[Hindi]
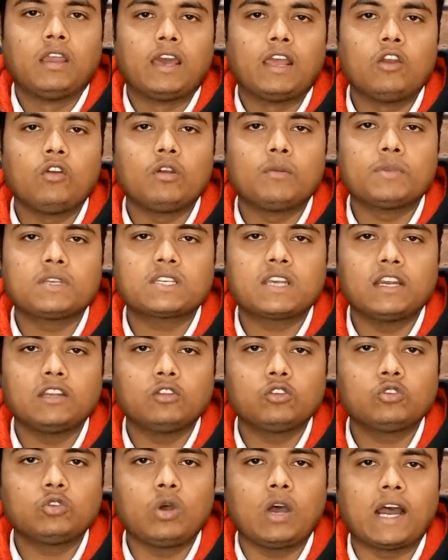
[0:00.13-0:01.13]
हेलो नमस्कार
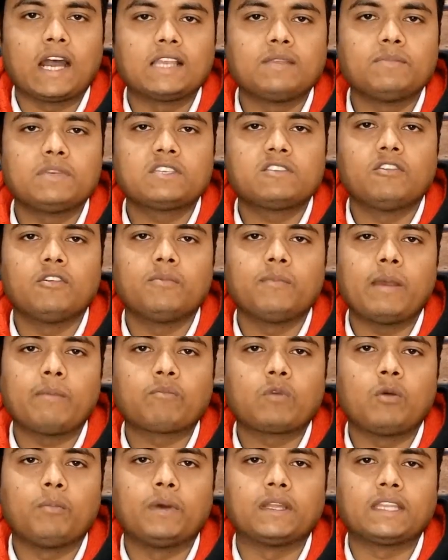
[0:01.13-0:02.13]
दोस्तों आज मैं इस वीडियो में
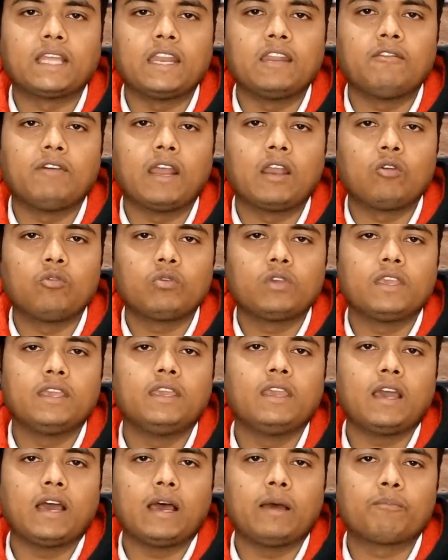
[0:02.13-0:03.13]
आपको बताने वाला हूं
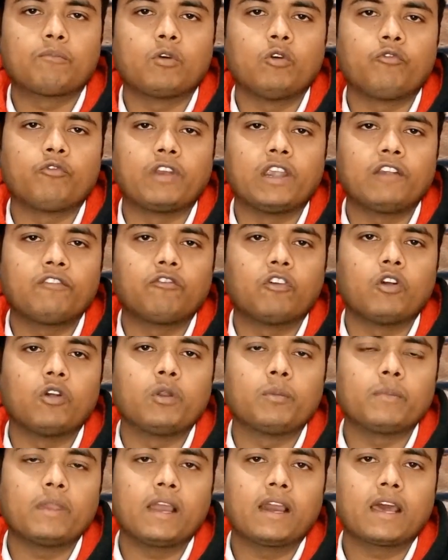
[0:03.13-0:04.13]
कि आपको फ्रेट
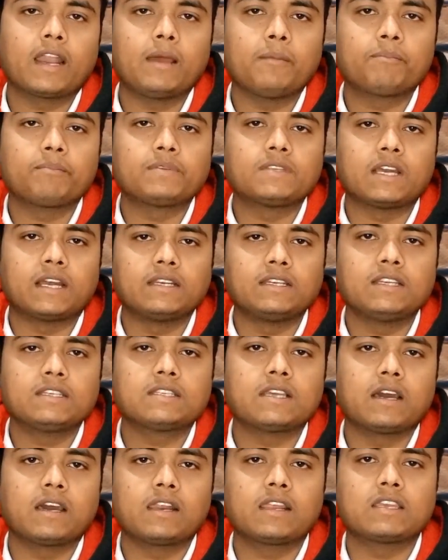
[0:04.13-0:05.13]
फॉरवर्डिंग में अगर आप
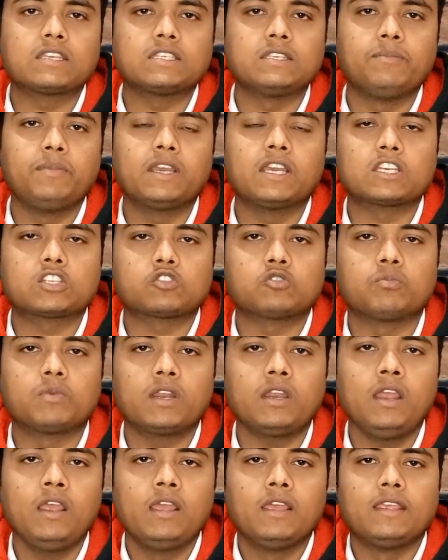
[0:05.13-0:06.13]
चार्जेस अगर किसी भी
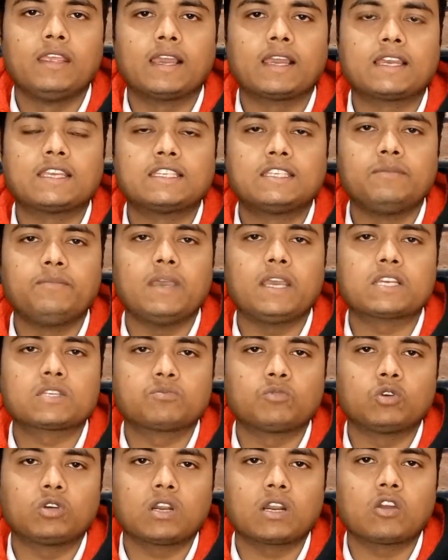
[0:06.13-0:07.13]
कस्टमर या किसी भी
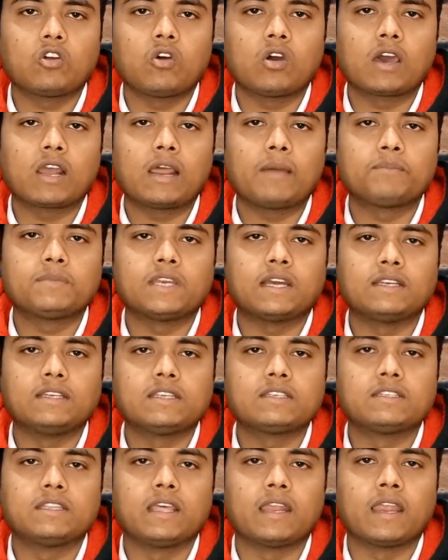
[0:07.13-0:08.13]
एक्सपोर्टर को अगर आप
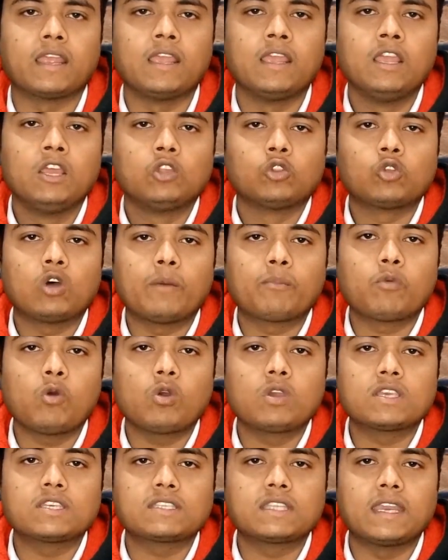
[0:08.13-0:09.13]
चार्जेस दे रहे हैं तो आपको
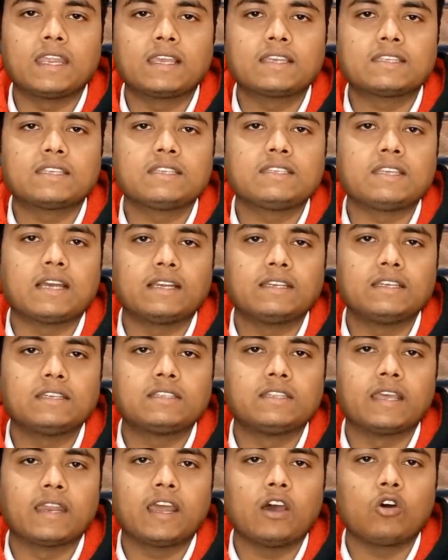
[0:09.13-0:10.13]
किस तरीके से
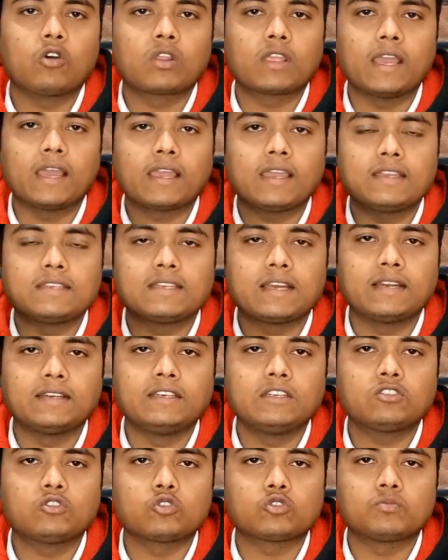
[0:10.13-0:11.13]
चार्जेस देना और क्या क्या
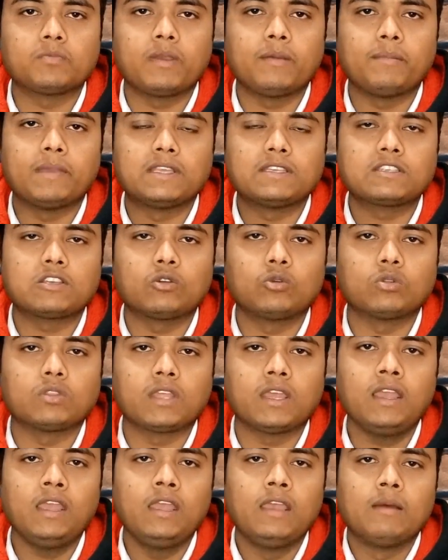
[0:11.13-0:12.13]
चार्जेस उसमें मेंशन
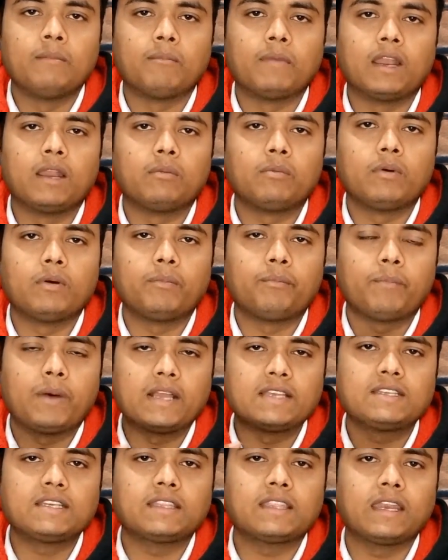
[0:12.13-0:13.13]
होते हैं मतलब
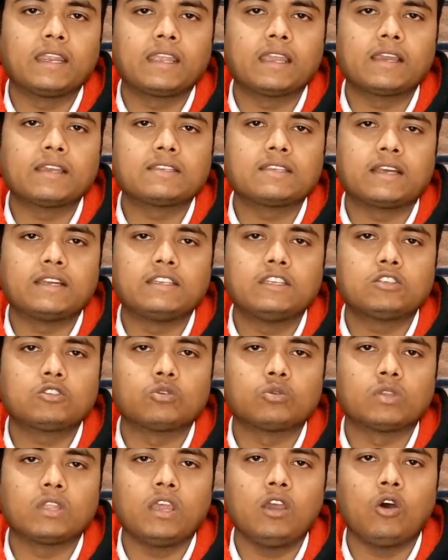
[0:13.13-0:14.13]
पाँच छः तरीके के चार्जेस
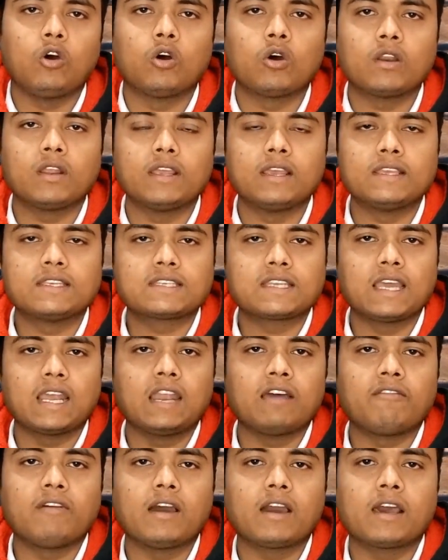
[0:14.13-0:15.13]
होते हैं और इसके
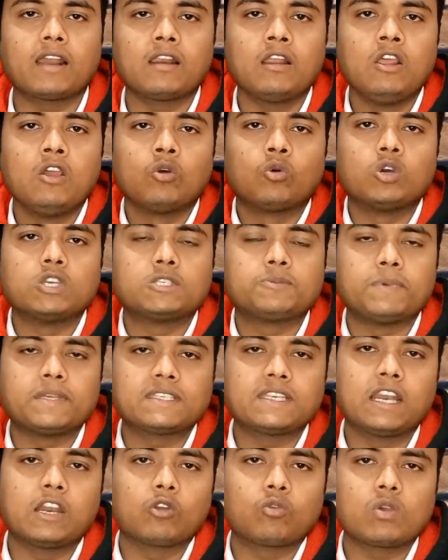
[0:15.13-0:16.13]
अलावा अगर कोई
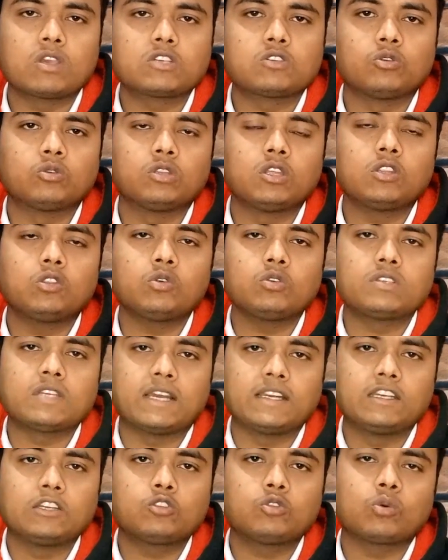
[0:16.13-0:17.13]
स्पेशल रिक्वेस्ट होती है तो
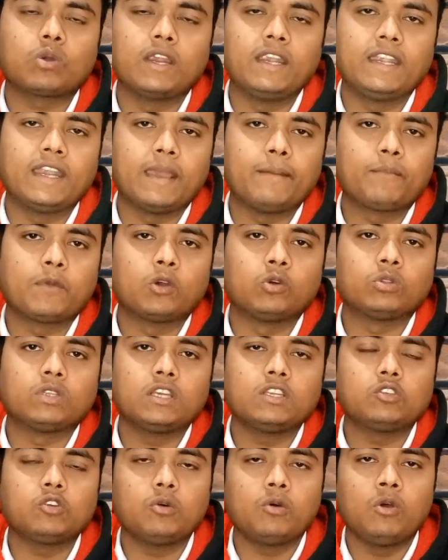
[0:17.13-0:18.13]
चार्जेस तो कई टाइप के
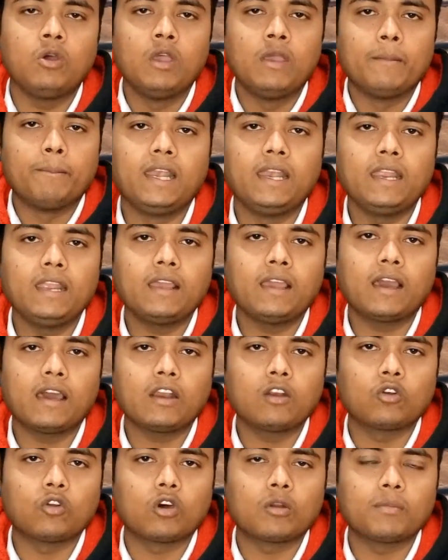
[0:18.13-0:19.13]
होते हैं जो मेनली
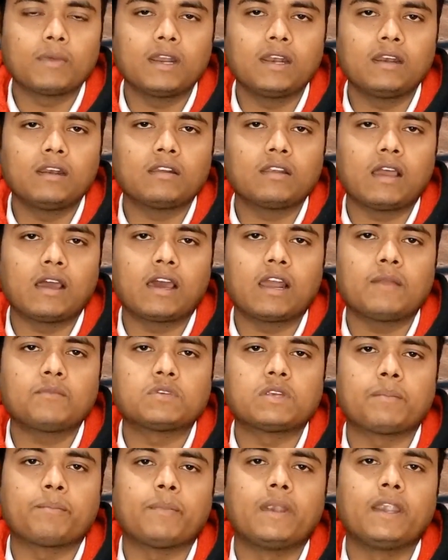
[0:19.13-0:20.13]
अगर नॉर्मल अगर
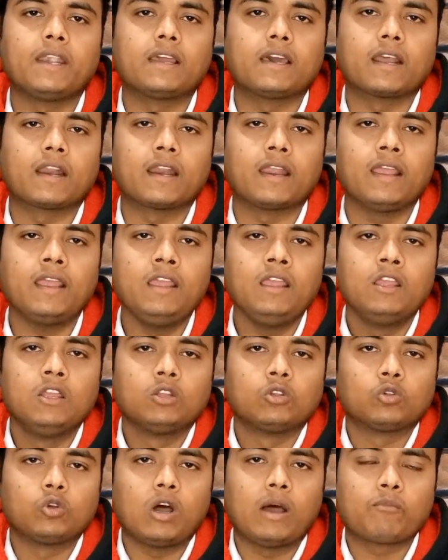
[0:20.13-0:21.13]
आप शिपमेंट कर रहे हैं
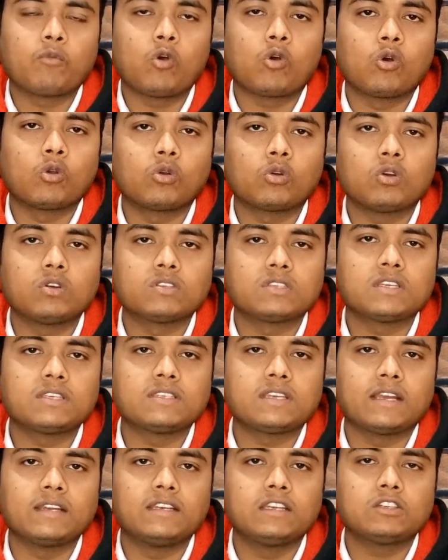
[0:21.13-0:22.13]
तो आपको कौन कौन से
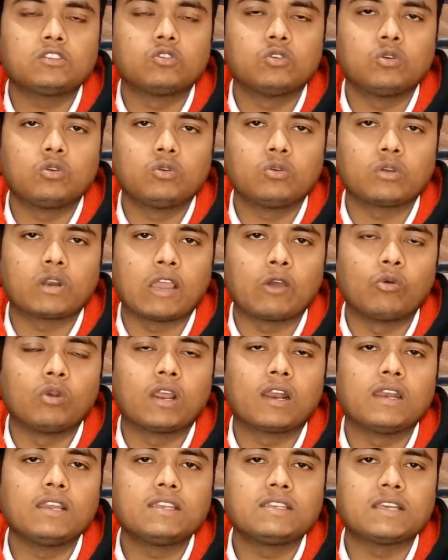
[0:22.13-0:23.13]
चार्जेस जो
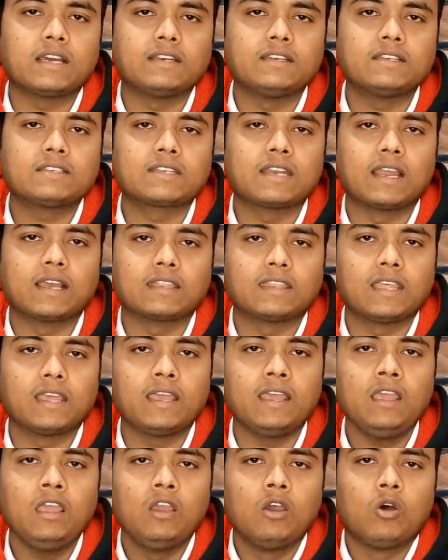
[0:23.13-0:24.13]
रेगुलरली चार्जेस लगते
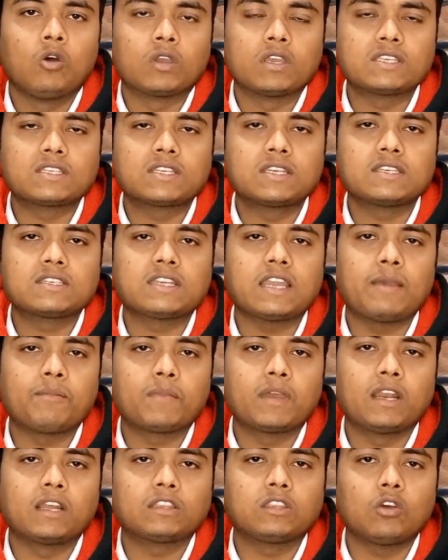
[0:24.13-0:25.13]
हैं किस किस टाइप
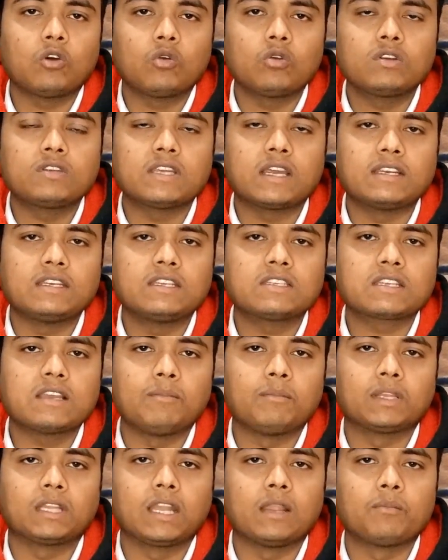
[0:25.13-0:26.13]
के लगते हैं और उन चार्जेस का
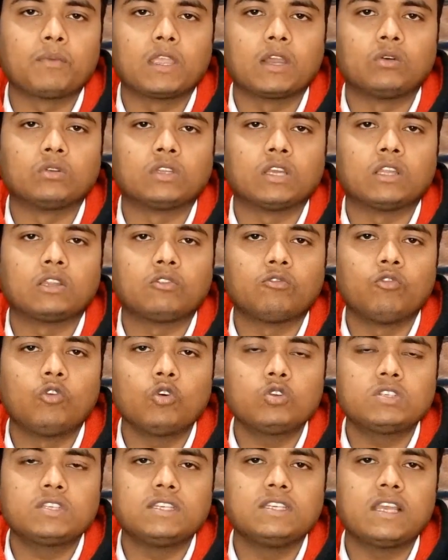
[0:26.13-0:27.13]
मतलब क्या होता है तो
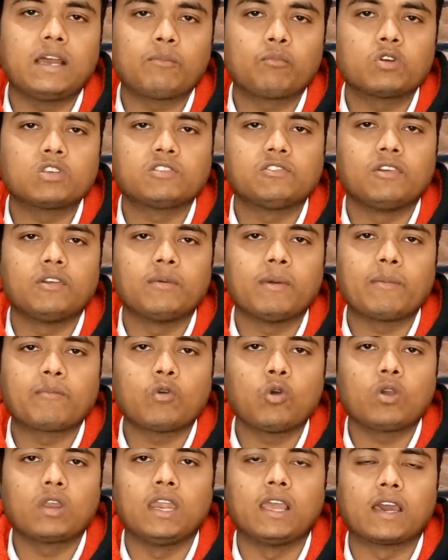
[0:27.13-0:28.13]
वो चीज़ आपको इस वीडियो में
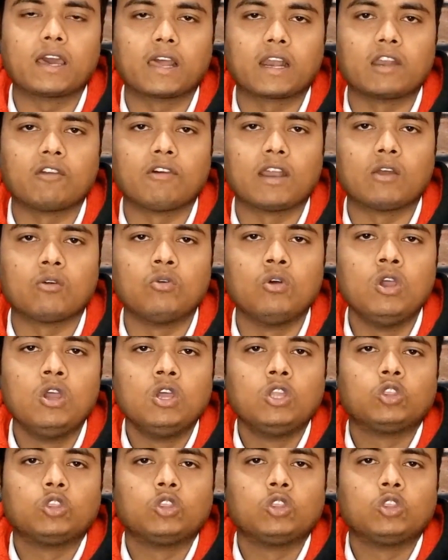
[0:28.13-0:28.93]
आपको क्लियर करने वाला हूँ